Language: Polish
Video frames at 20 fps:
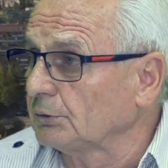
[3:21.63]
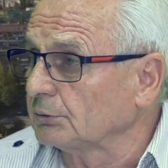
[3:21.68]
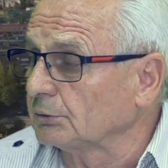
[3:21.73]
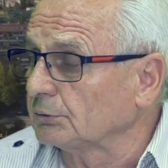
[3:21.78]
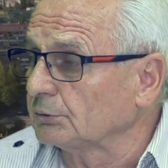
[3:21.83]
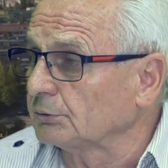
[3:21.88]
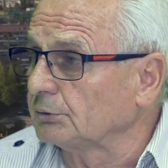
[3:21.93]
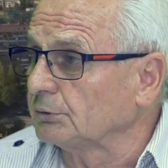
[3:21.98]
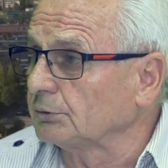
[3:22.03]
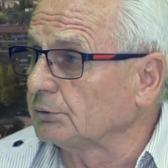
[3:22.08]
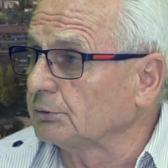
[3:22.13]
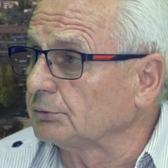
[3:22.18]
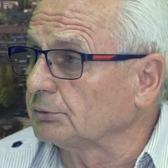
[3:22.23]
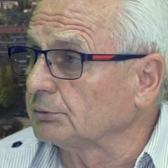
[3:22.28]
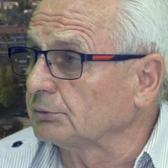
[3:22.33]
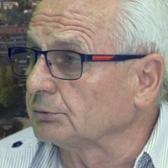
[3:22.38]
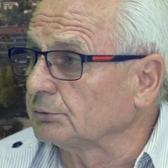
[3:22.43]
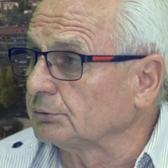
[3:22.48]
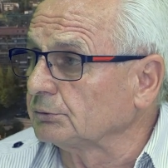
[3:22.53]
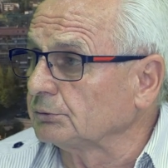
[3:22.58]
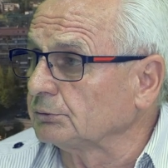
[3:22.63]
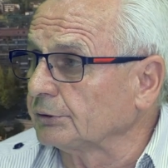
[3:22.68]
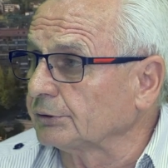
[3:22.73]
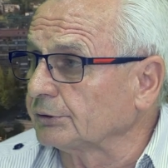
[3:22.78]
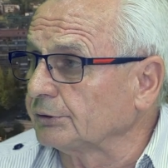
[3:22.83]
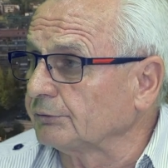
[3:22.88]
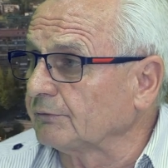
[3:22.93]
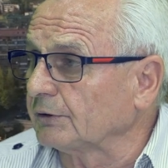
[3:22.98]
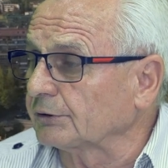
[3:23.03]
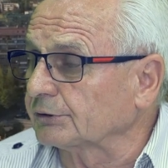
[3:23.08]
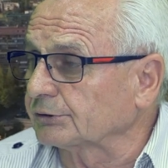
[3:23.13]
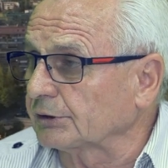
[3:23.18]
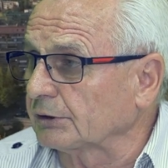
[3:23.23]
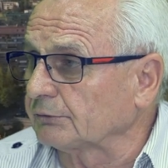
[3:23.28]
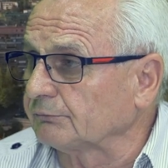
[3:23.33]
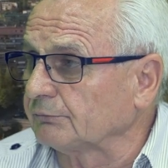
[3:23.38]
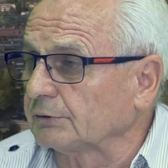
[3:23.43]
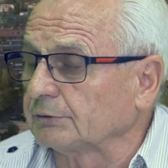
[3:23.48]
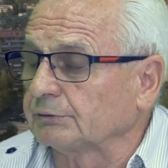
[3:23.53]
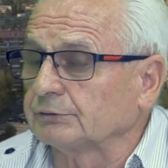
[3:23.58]
do Legii
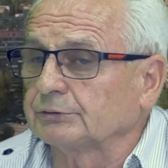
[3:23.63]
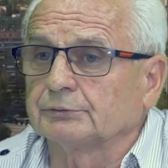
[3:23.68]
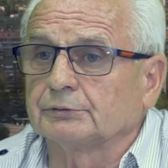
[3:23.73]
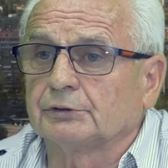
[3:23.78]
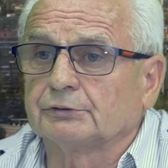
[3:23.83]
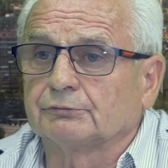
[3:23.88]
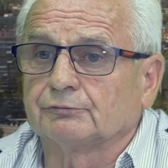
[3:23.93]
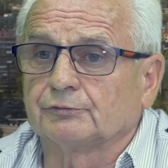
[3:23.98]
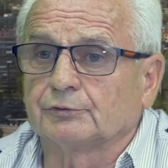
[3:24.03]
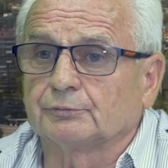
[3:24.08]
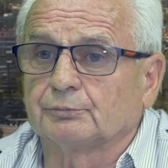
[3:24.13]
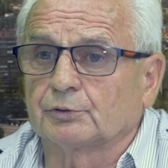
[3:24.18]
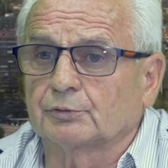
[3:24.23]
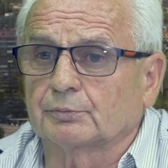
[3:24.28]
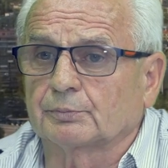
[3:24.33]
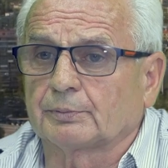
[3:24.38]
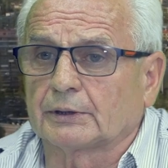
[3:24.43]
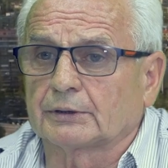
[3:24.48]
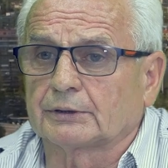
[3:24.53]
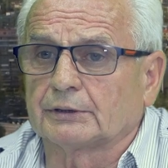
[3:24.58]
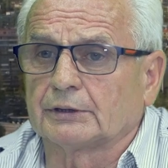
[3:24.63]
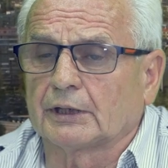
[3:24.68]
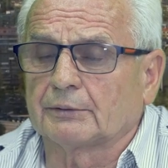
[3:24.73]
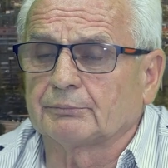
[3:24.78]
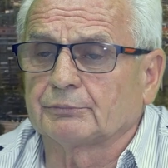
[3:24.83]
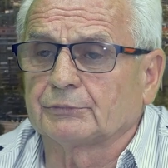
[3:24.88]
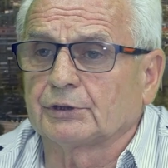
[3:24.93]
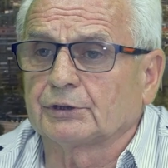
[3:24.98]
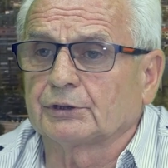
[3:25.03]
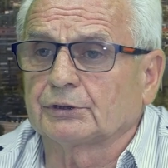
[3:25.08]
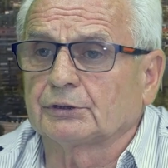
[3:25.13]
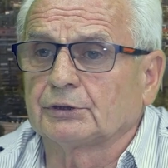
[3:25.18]
Warszawa. Wybór padł na mnie,